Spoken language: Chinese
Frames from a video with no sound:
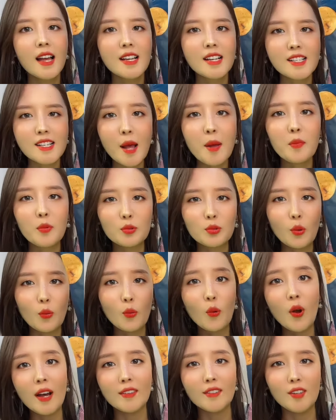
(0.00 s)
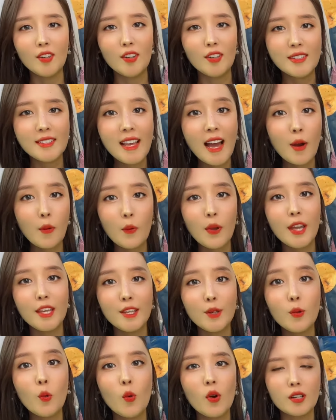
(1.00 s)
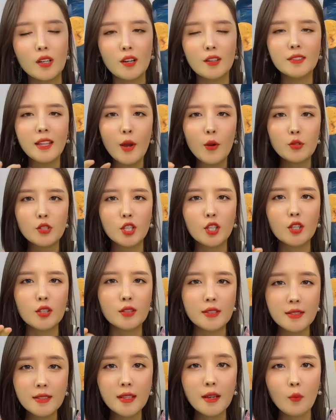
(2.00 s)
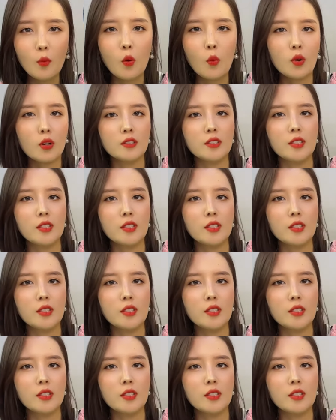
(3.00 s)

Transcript: 山姆同款的夏威夷果仁，它有这个芥末味